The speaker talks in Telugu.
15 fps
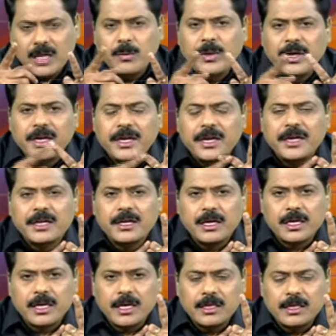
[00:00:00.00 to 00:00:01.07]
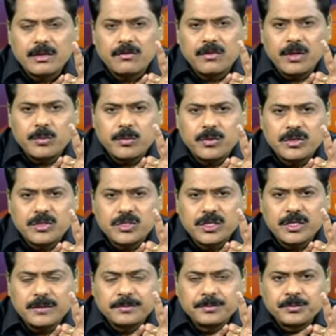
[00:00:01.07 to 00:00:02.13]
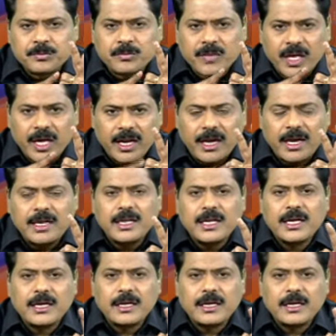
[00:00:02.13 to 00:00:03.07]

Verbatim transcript: ఇమీడియట్గా కేంద్రం వైపు నుంచి ఎలాంటి